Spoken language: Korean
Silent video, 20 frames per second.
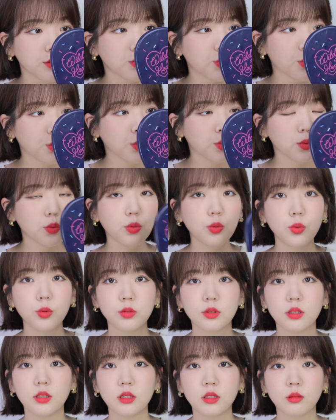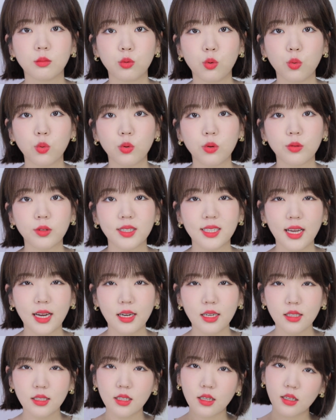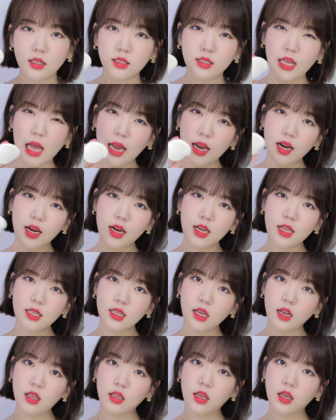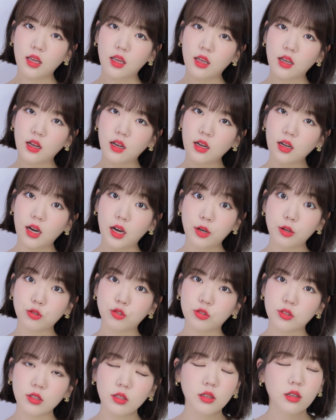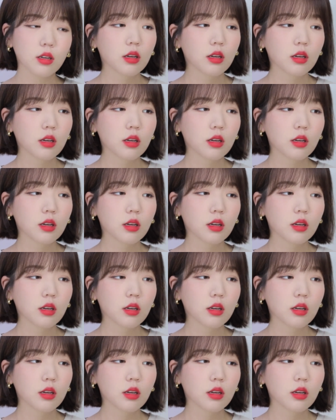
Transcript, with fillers: 정도 그 모공을 살짝 살짝 이렇게 가려주는